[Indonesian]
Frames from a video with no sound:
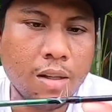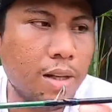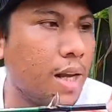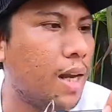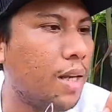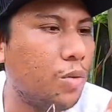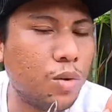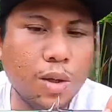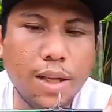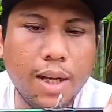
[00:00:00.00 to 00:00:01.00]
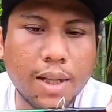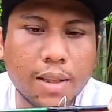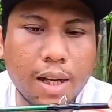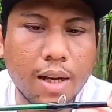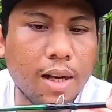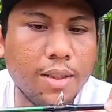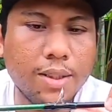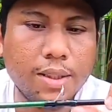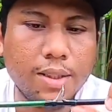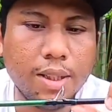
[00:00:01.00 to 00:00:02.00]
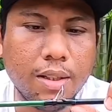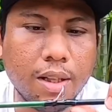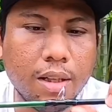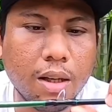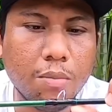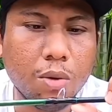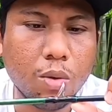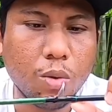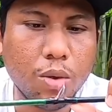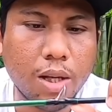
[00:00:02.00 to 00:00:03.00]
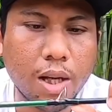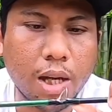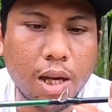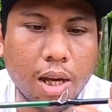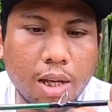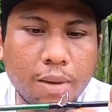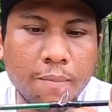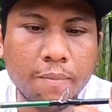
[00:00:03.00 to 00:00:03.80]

dan untuk lilitan cincinnya dia menggunakan